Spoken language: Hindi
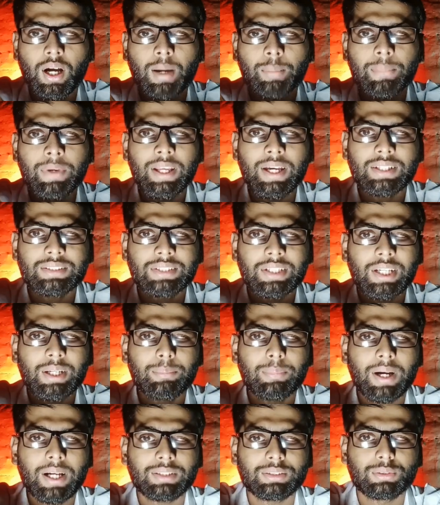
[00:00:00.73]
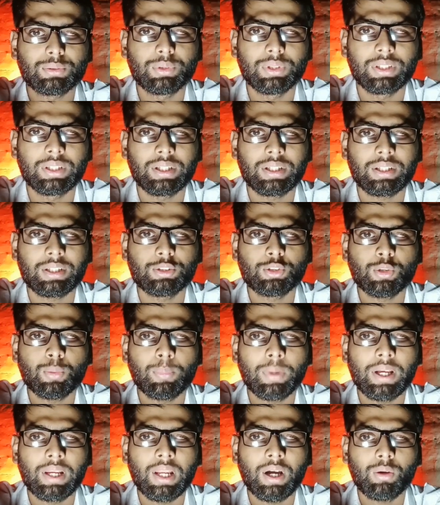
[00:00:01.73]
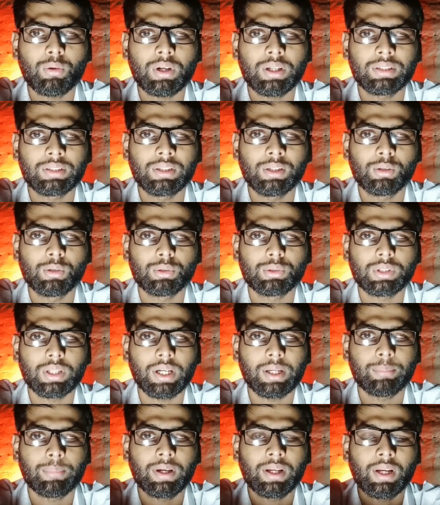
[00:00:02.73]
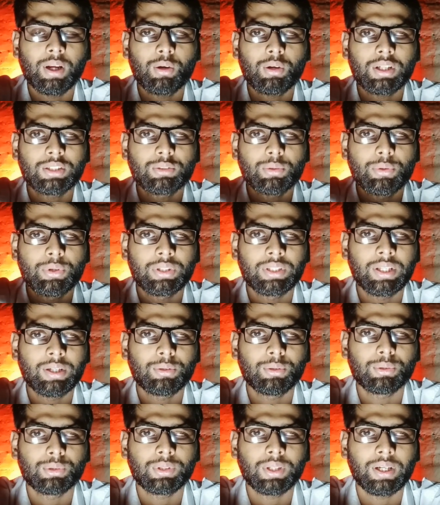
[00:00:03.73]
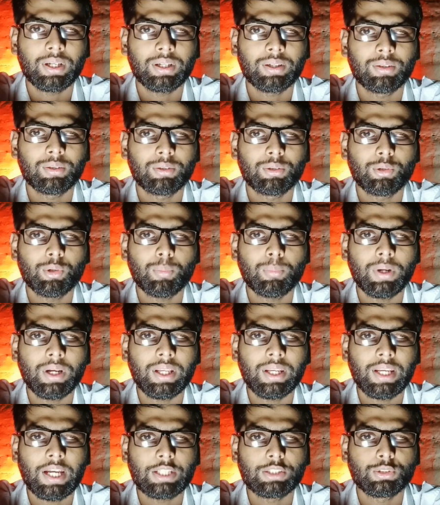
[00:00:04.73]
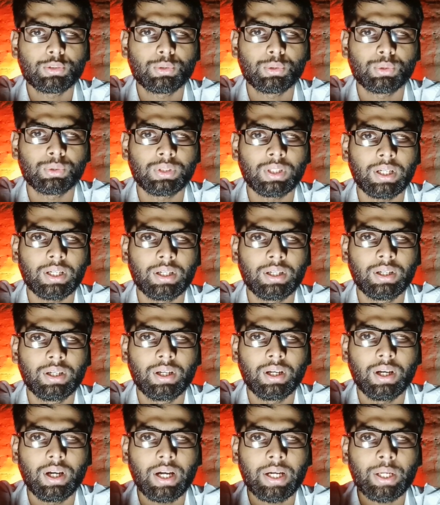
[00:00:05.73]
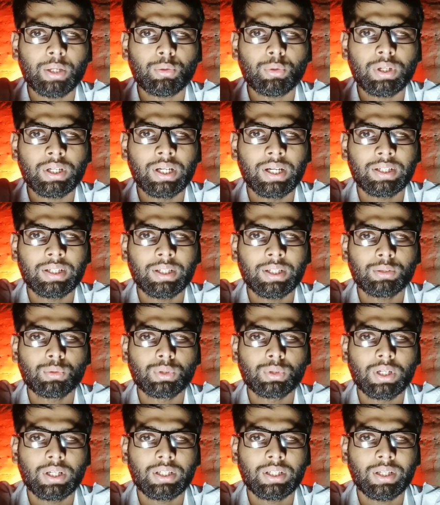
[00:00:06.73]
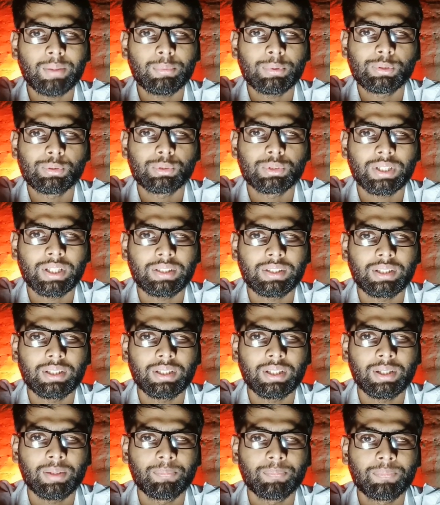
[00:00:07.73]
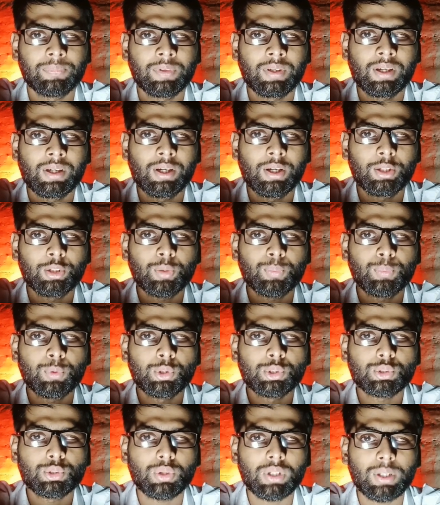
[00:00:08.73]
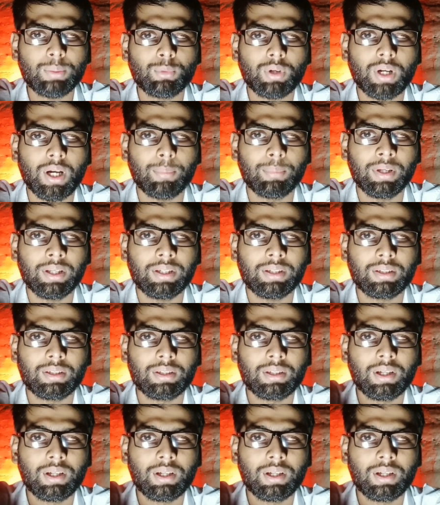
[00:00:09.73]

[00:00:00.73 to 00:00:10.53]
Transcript: हमने अक्सर एक बात सुनी है कि जो महिलाओं का दिल होता है महिलाओं का जो हृदय होता है वो बड़ा नाजुक होता है अगर कोई घटना दुर्घटना भी हो जाती है तो पुरुषों के मुकाबले